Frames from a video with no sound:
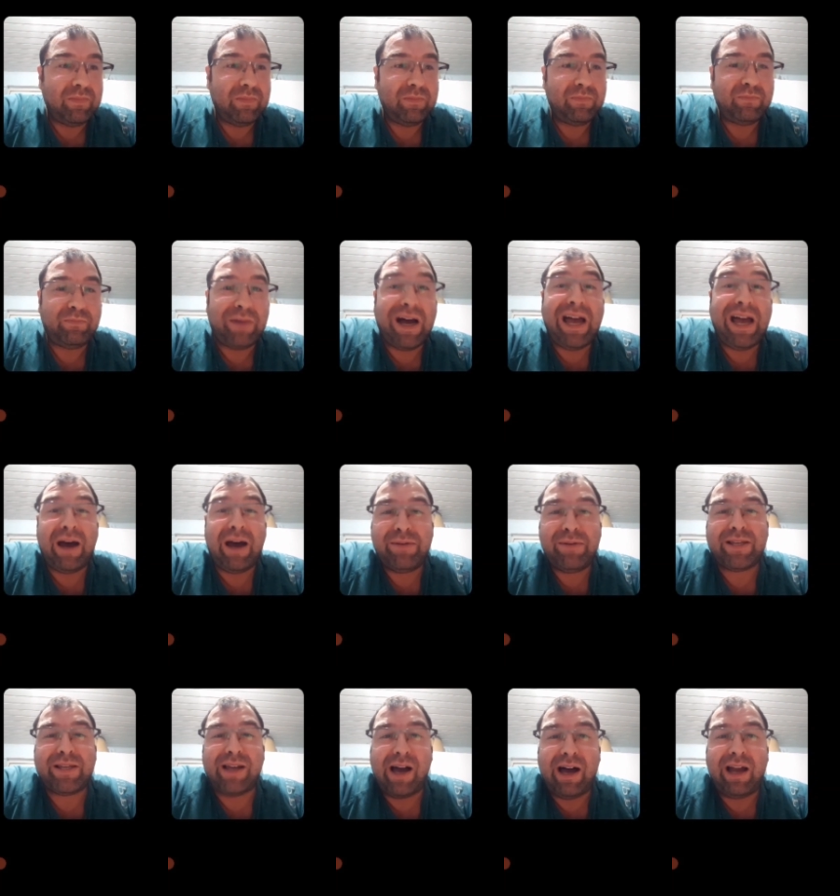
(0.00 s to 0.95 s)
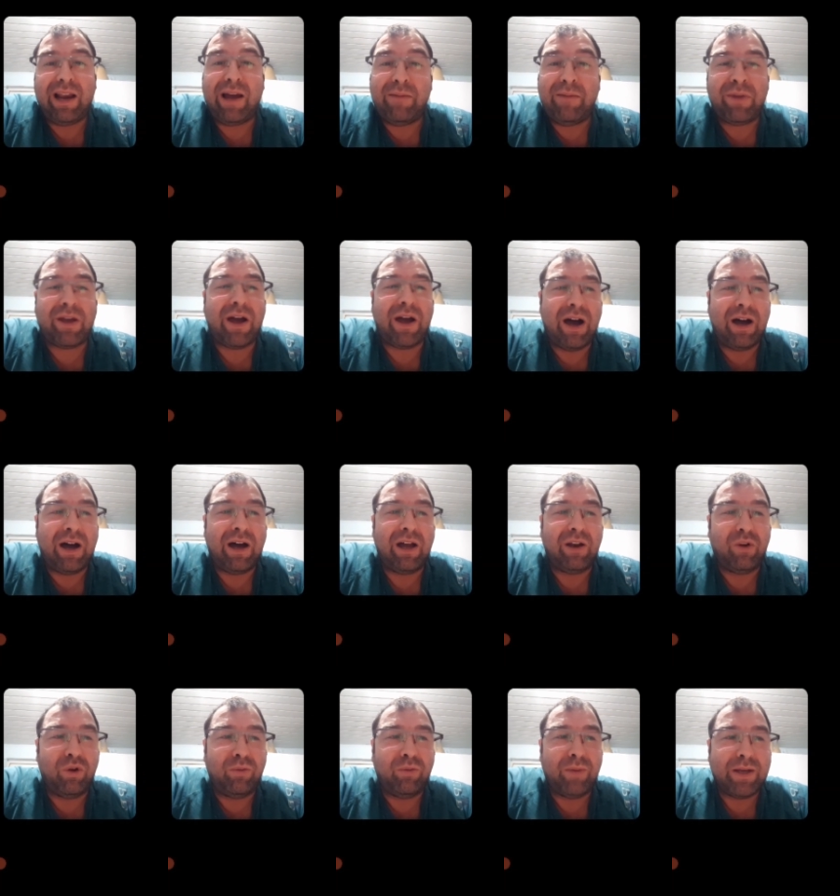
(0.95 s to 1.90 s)
Bayağı bir sağlam bir kangal
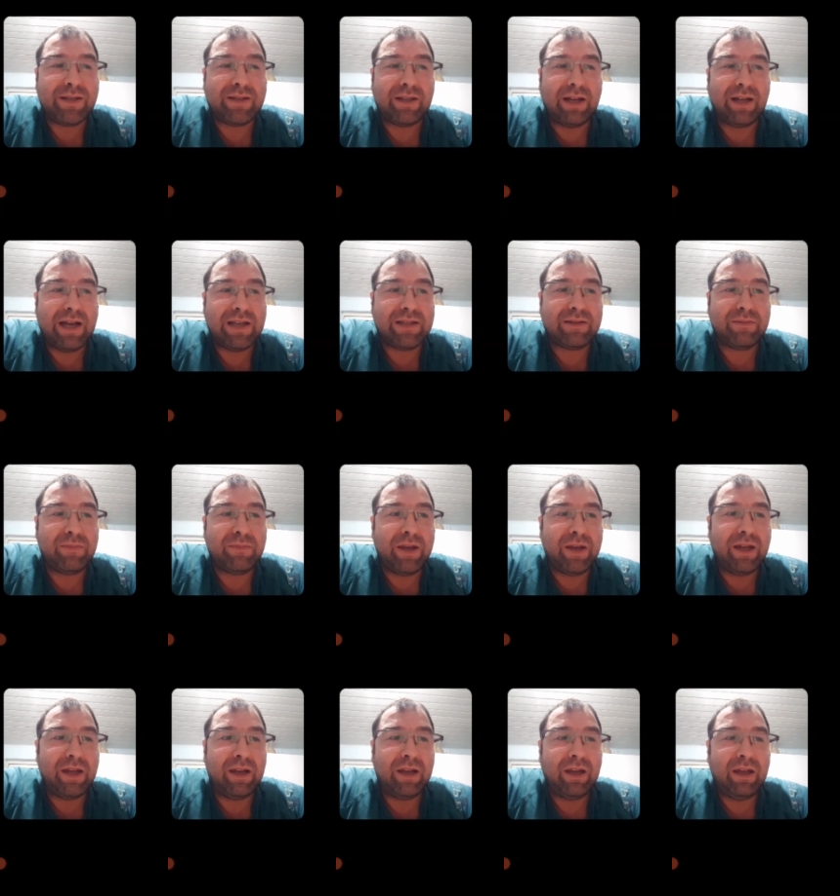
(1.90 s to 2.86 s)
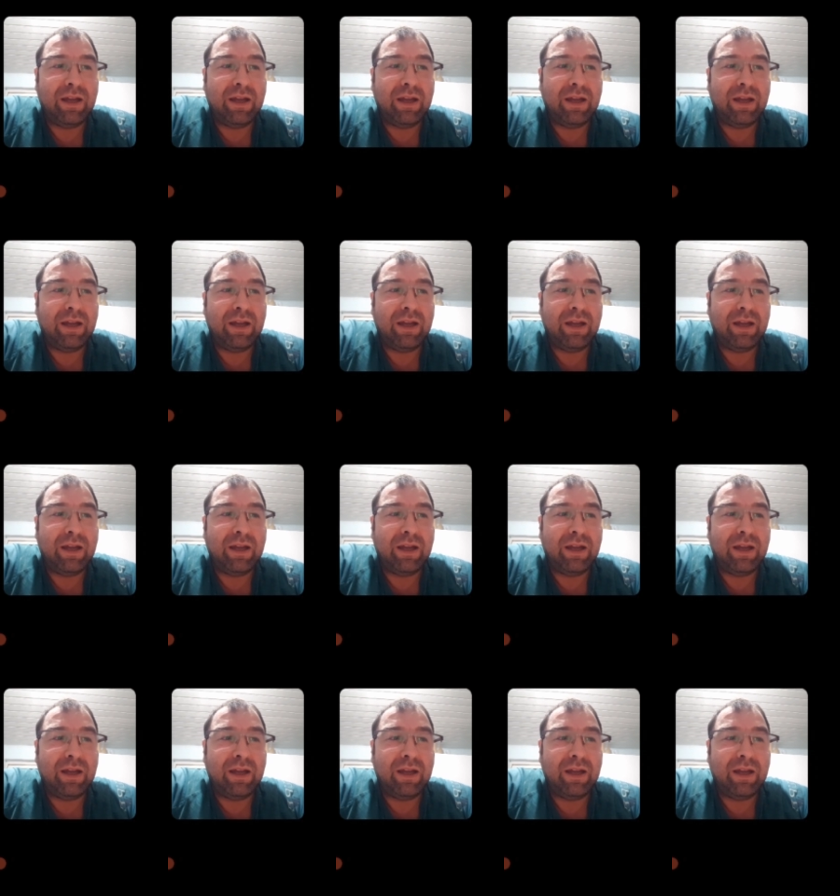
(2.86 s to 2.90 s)
olması lazım yani